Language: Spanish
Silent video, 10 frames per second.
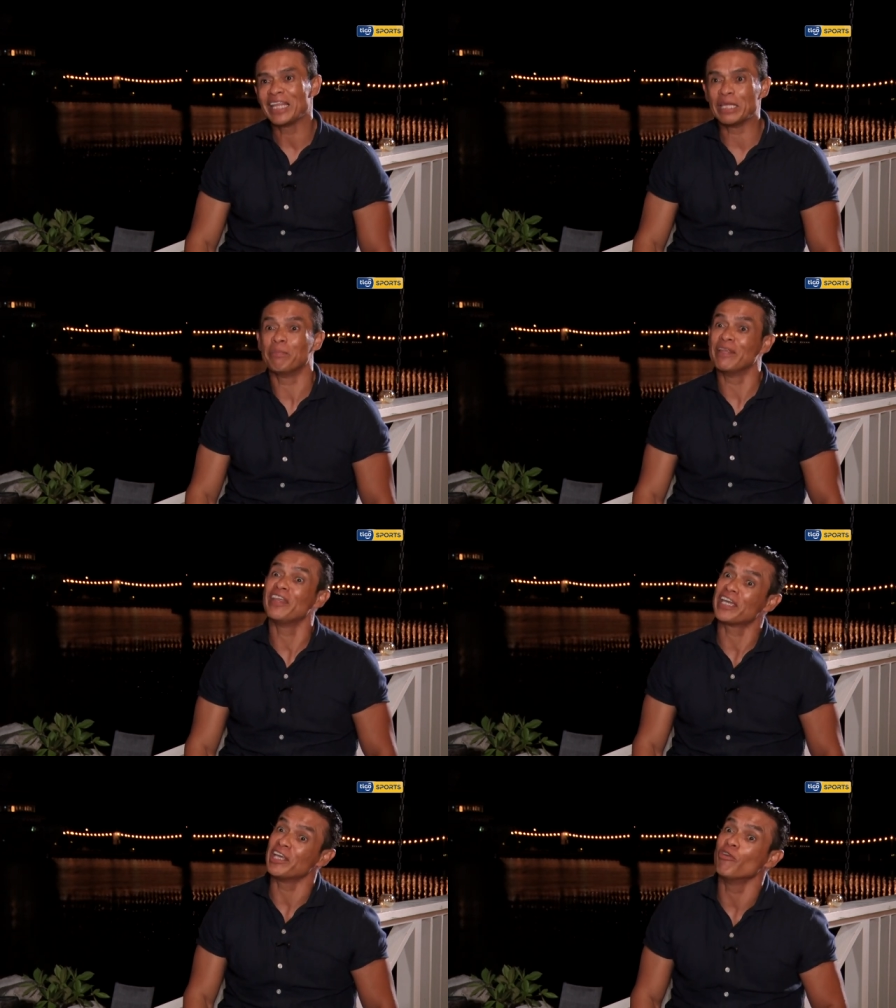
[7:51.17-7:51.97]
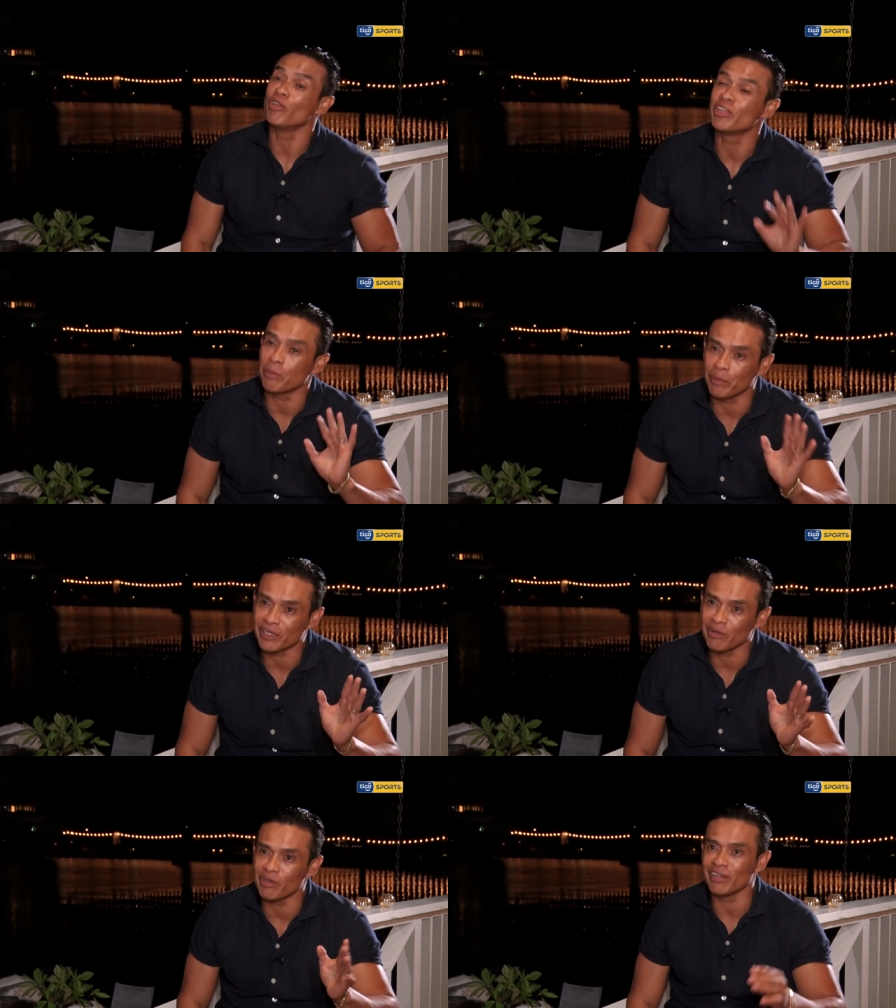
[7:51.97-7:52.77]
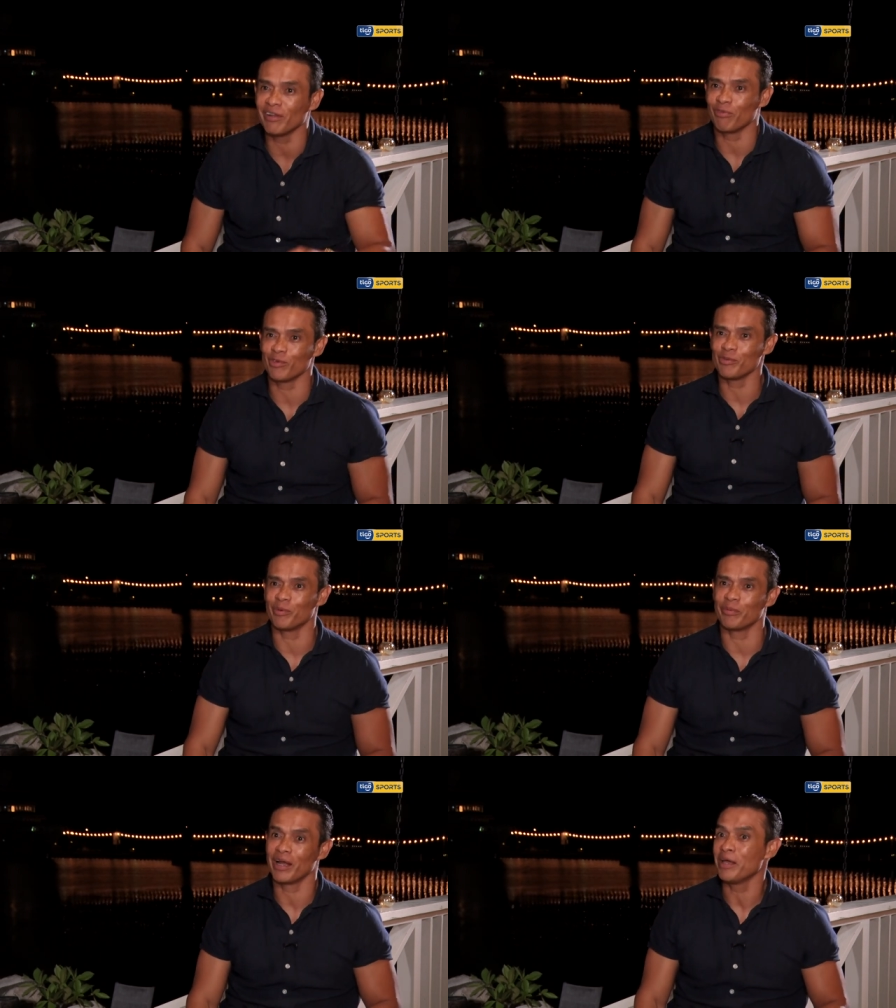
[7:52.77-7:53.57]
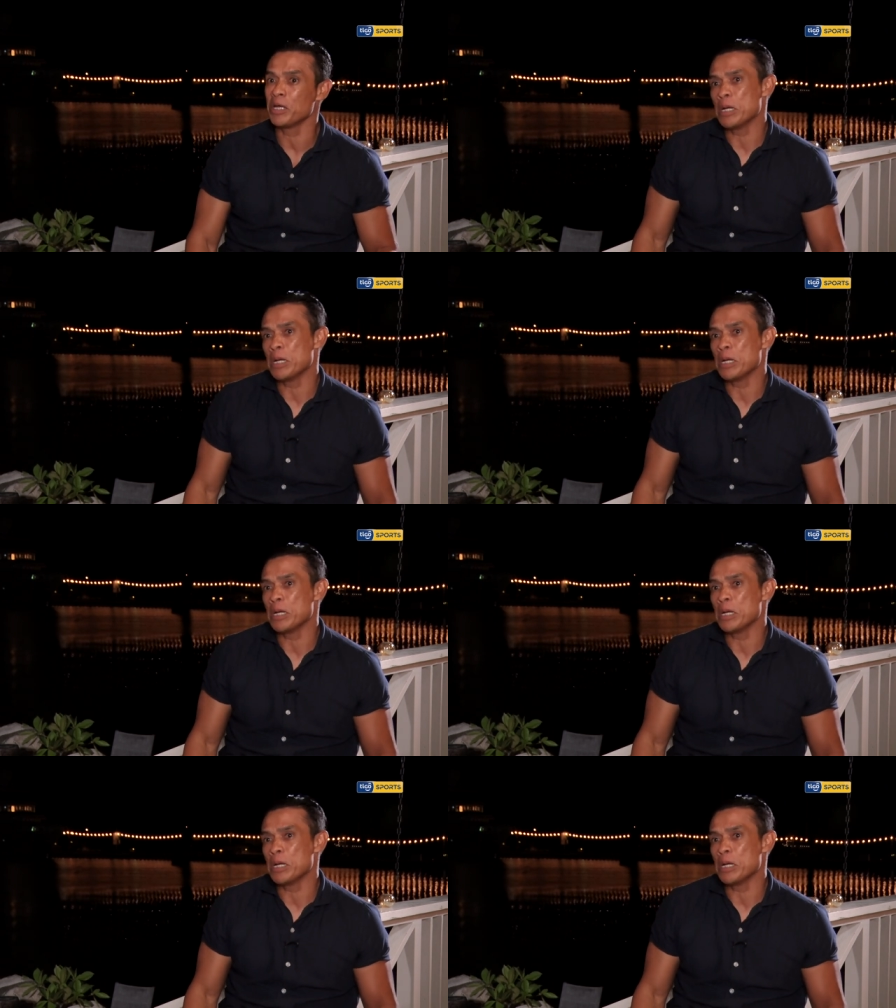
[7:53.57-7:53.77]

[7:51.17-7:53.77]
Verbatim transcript: depende de quién lo interprete bien el fútbol. ¿verdad?